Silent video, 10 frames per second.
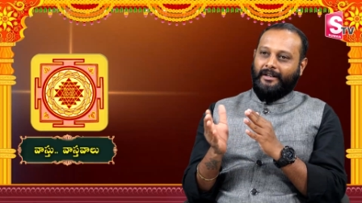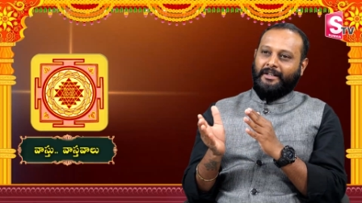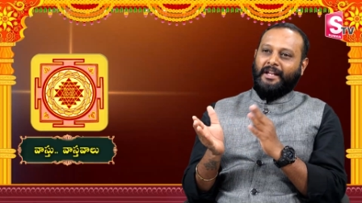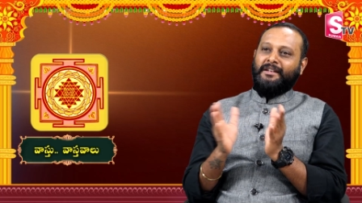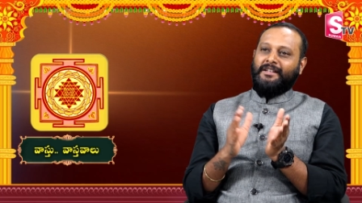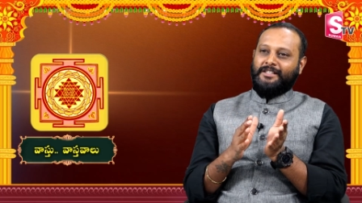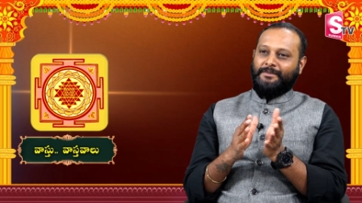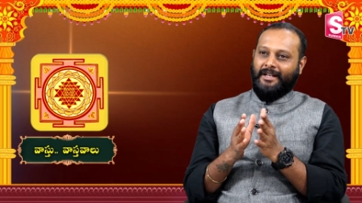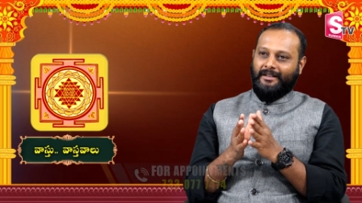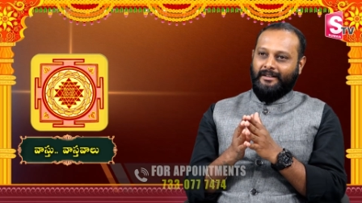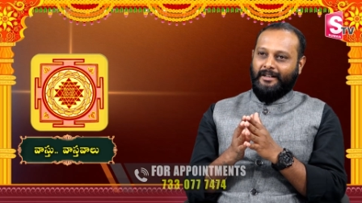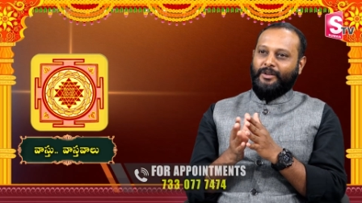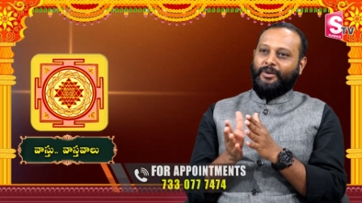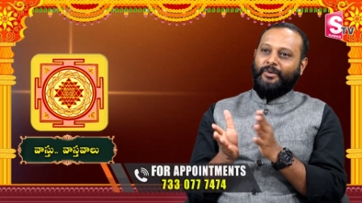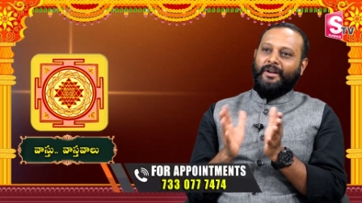టెన్ ఇయర్స్ బ్యాక్ లేదా
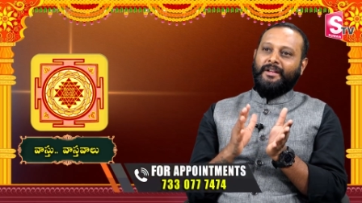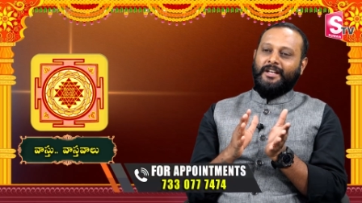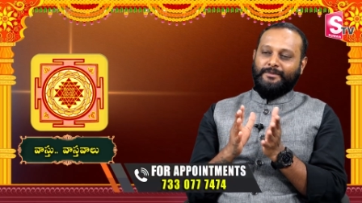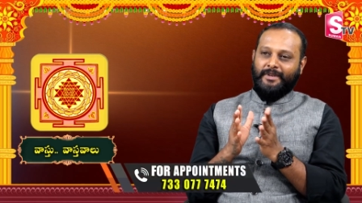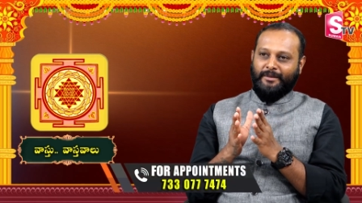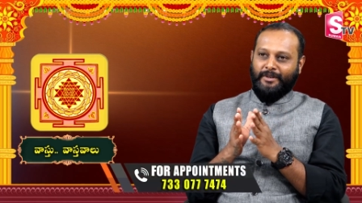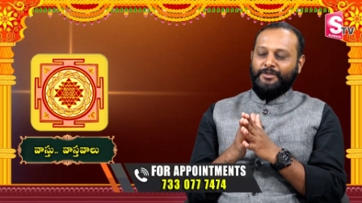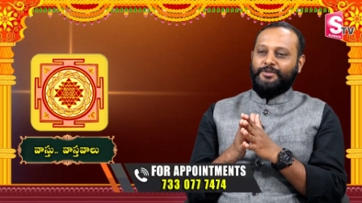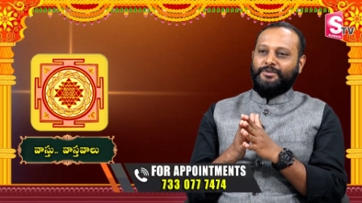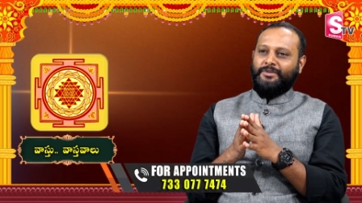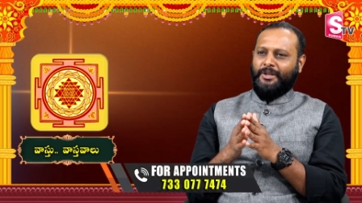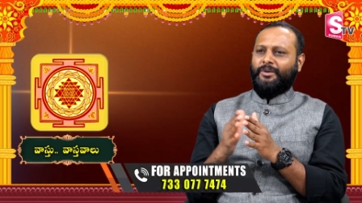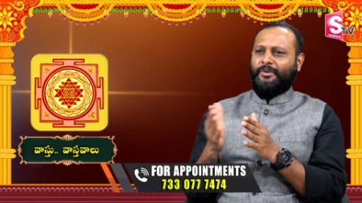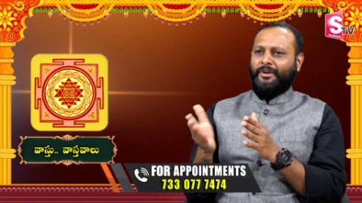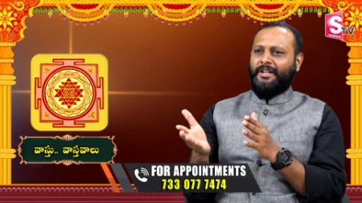ఒక ట్వంటీ ఇయర్స్ బ్యాక్ మనం చూసుకుంటే
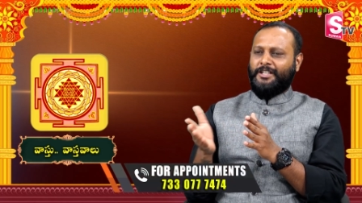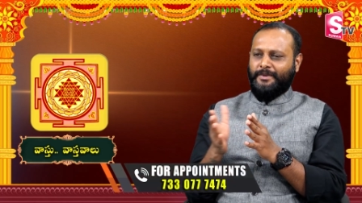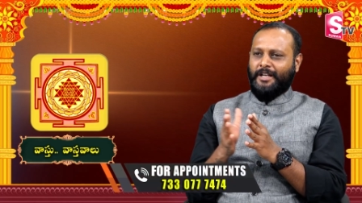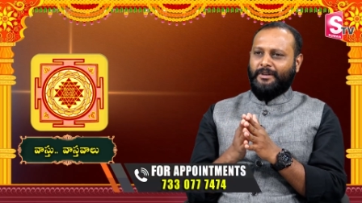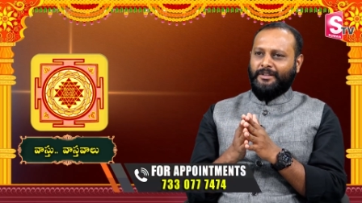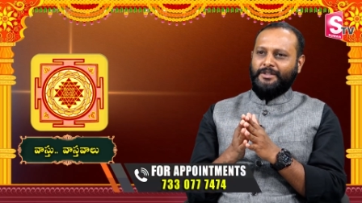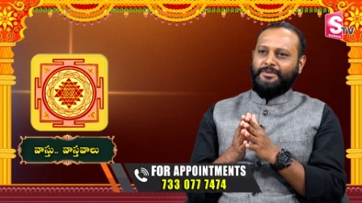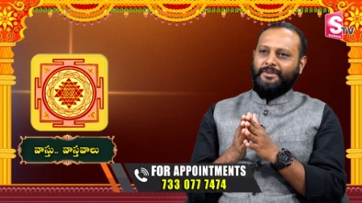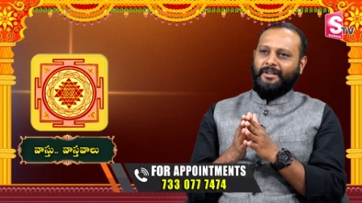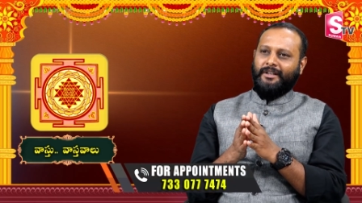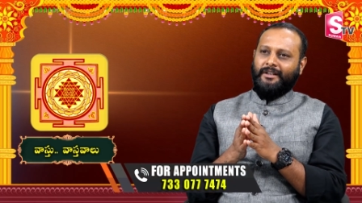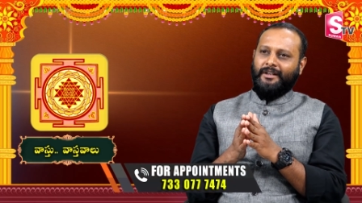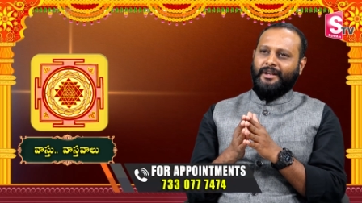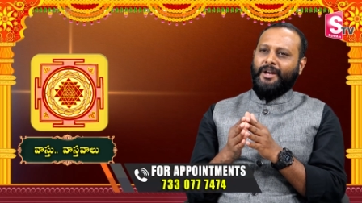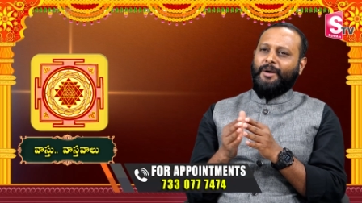ఒక ట్వంటీ ఇయర్స్ బ్యాక్ మనం తీసుకుంటే
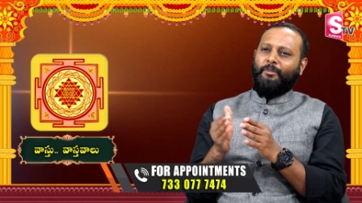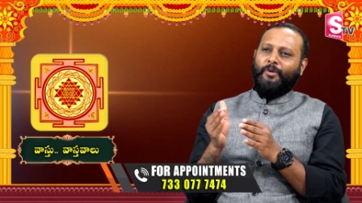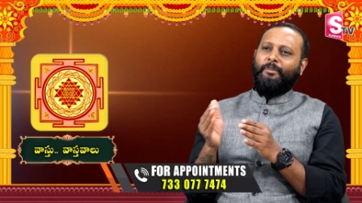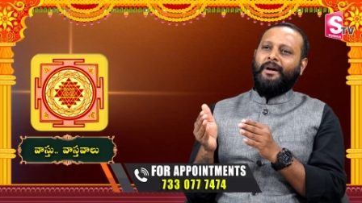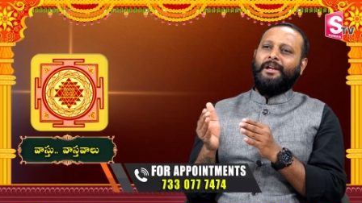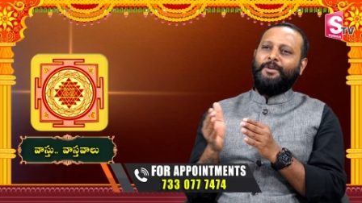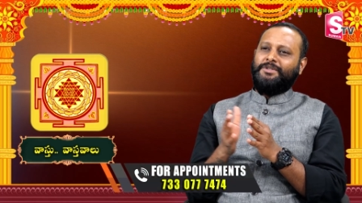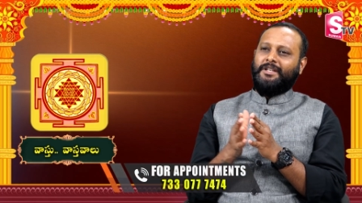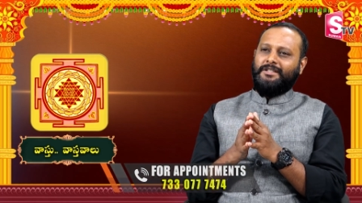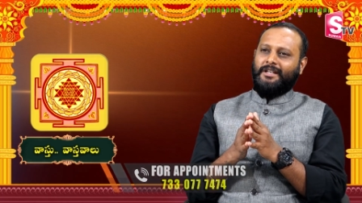మొబైల్ యూసేజ్